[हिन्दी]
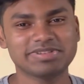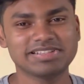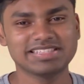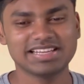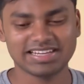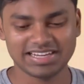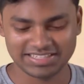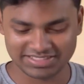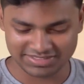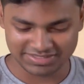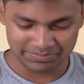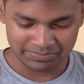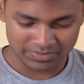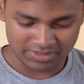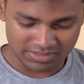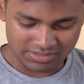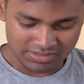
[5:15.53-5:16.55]
मिल जाएगा
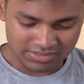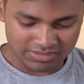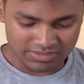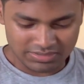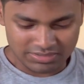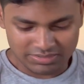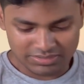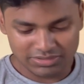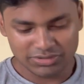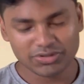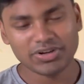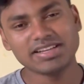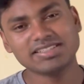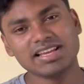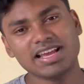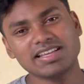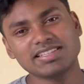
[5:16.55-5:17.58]
गाइज तो
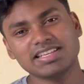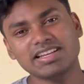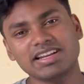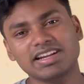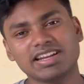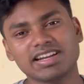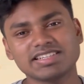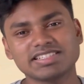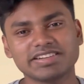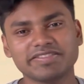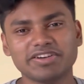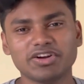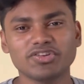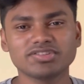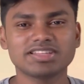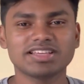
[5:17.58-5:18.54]
गाइज ऐसे ही इंटरेस्टिंग वीडियोस